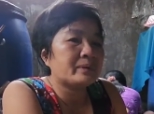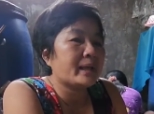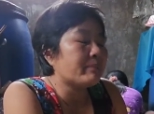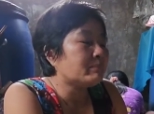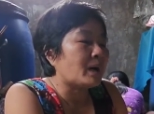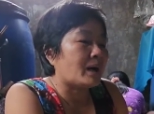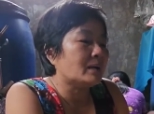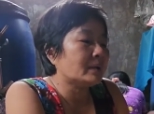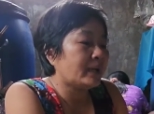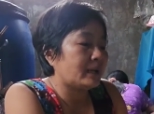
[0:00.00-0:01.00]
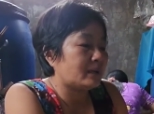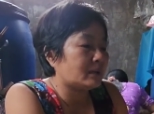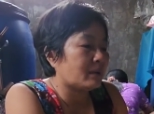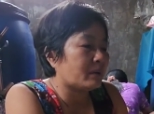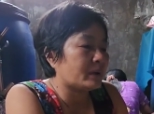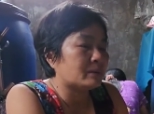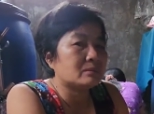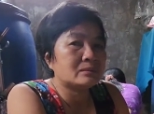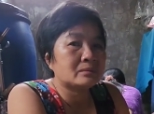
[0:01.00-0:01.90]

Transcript: có dám mở cái hay dám còi đâu